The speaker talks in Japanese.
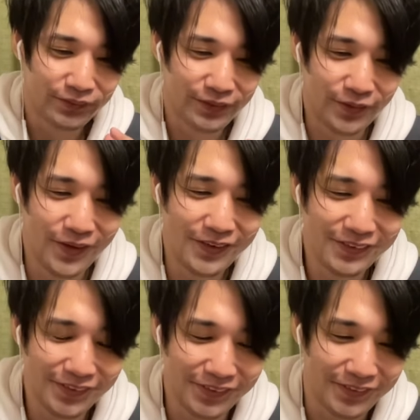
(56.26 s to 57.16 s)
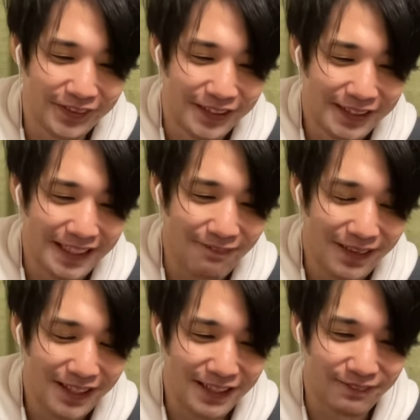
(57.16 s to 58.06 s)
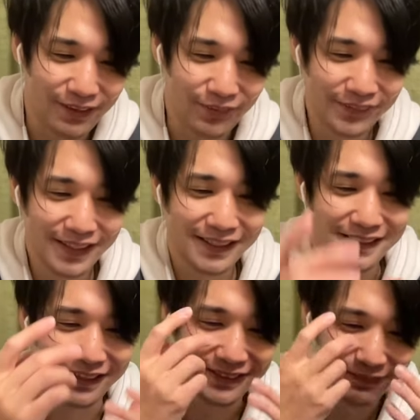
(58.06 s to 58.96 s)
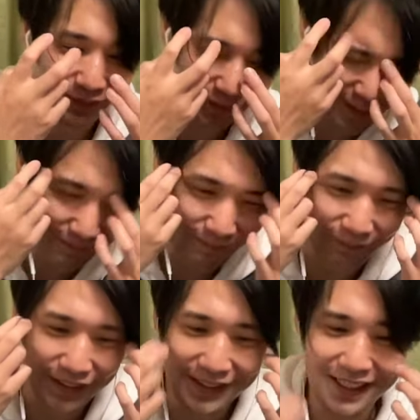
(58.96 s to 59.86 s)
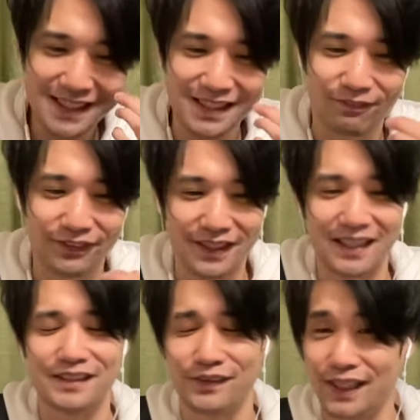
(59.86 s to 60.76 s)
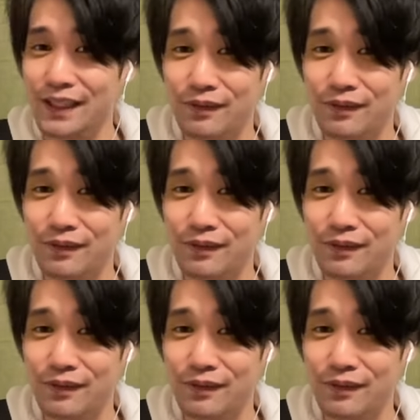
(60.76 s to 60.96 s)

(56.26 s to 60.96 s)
この弾が今こんだけしかなくて、もうどれももう1体しか持ってないんですよね。